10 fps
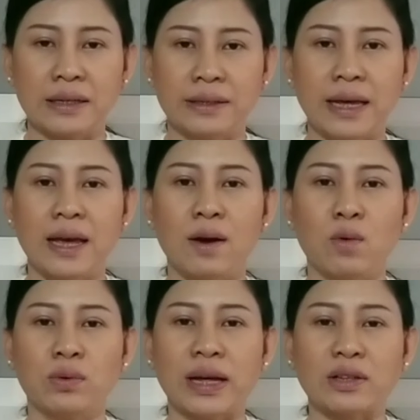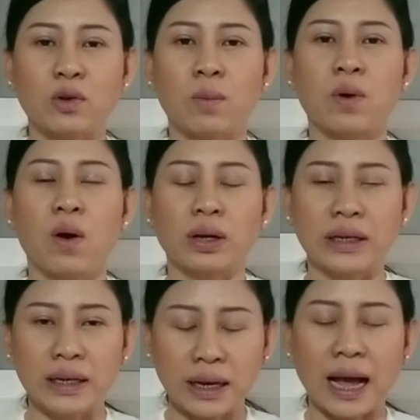เซลล์สะสมของ
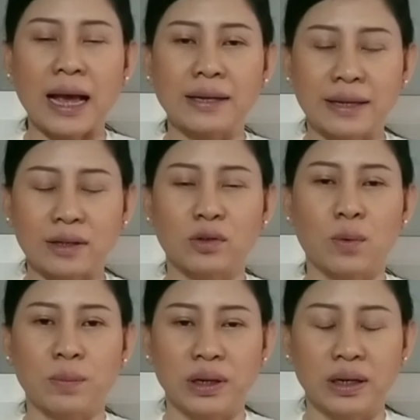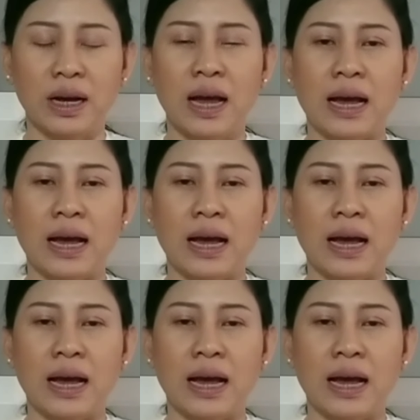ขี้ไคสะสมเยอะ